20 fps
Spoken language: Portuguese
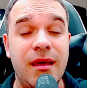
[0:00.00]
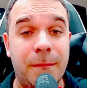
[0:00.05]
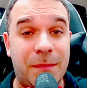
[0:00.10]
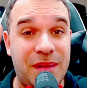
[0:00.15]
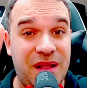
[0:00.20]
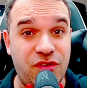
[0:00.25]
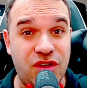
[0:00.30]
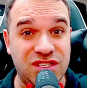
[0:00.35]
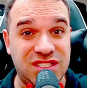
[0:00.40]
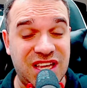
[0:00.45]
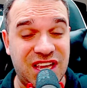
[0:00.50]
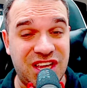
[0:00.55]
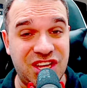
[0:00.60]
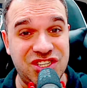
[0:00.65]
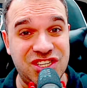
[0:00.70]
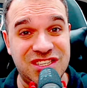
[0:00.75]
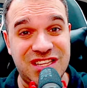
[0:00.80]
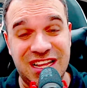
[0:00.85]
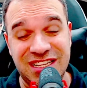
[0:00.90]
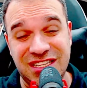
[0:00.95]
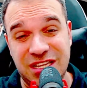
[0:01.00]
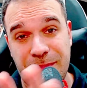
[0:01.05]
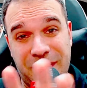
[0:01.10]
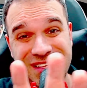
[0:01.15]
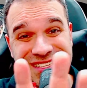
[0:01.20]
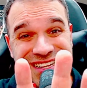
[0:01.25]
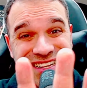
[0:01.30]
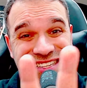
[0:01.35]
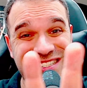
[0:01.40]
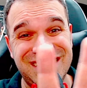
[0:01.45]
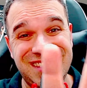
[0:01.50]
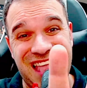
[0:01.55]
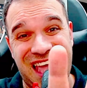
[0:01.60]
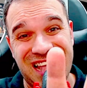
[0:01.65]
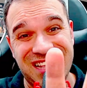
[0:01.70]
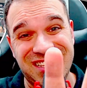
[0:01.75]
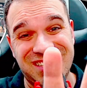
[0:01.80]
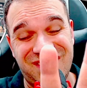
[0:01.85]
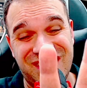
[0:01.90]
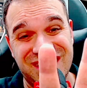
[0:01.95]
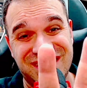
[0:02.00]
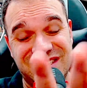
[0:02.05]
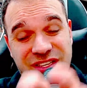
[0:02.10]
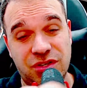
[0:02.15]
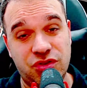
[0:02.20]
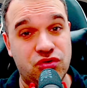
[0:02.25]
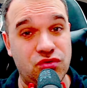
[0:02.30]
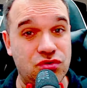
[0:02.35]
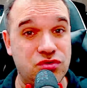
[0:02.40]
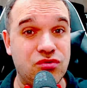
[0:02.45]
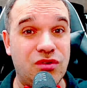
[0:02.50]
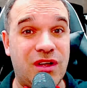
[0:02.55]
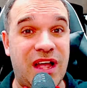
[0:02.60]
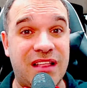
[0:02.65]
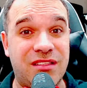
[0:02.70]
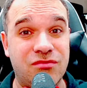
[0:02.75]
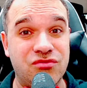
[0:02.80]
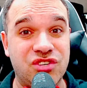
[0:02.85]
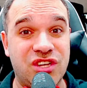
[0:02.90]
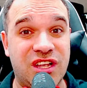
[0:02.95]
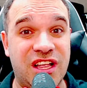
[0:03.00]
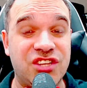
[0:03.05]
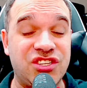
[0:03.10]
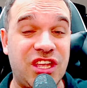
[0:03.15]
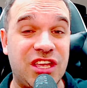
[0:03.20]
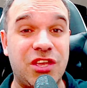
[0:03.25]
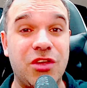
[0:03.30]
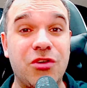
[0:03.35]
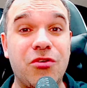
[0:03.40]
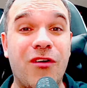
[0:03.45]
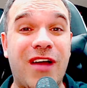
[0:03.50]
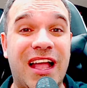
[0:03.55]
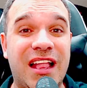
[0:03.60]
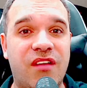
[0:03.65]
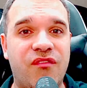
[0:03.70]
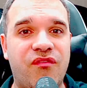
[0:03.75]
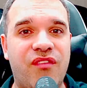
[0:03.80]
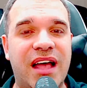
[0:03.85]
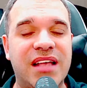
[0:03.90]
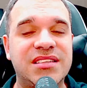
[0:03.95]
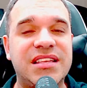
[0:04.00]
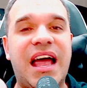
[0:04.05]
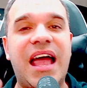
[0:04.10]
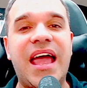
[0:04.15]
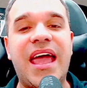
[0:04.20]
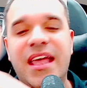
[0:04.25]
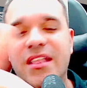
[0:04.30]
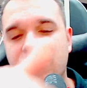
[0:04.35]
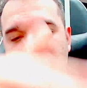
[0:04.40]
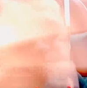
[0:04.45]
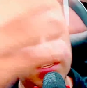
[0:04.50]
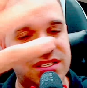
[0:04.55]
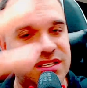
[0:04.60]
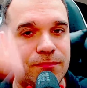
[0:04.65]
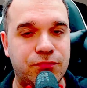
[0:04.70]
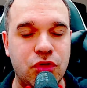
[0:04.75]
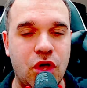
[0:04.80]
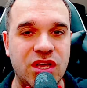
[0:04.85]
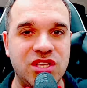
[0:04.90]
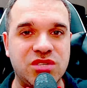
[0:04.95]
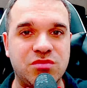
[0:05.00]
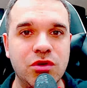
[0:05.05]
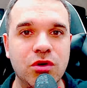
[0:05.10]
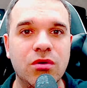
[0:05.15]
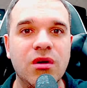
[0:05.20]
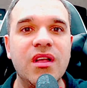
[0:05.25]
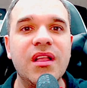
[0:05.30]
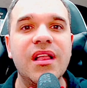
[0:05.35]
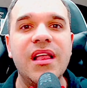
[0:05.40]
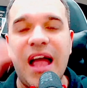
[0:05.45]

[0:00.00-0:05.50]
para você registrar, você passar de 10 vezes sem juros no cartão de crédito. O que, que o cara faz? Ah, é, exemplo, 2 mil.